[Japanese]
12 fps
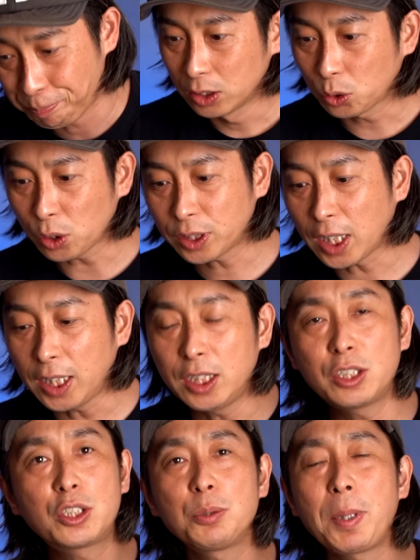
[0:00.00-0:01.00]
そして
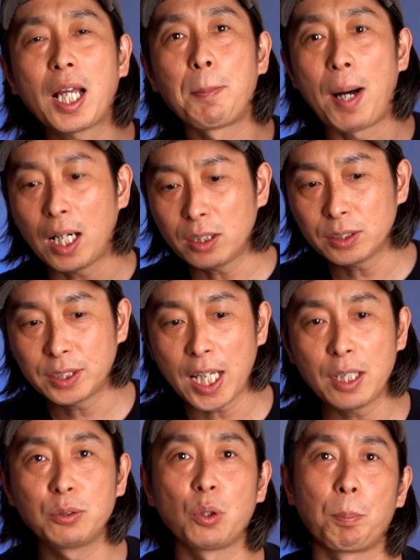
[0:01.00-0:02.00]
5つ目が
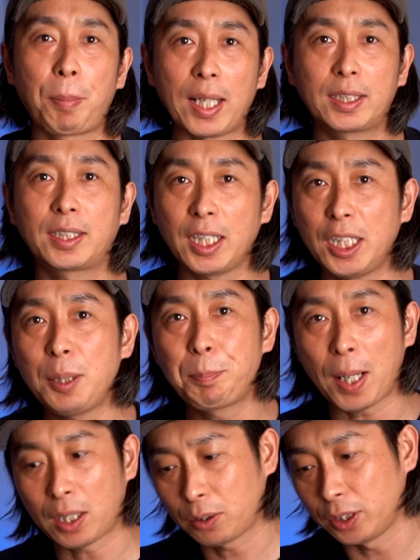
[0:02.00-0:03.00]
マグセーフの
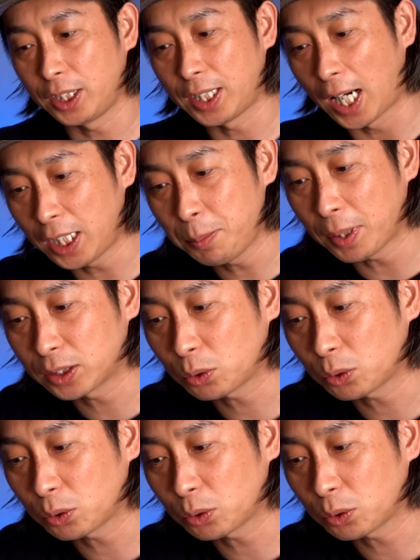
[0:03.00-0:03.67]
バッテリーパックになりま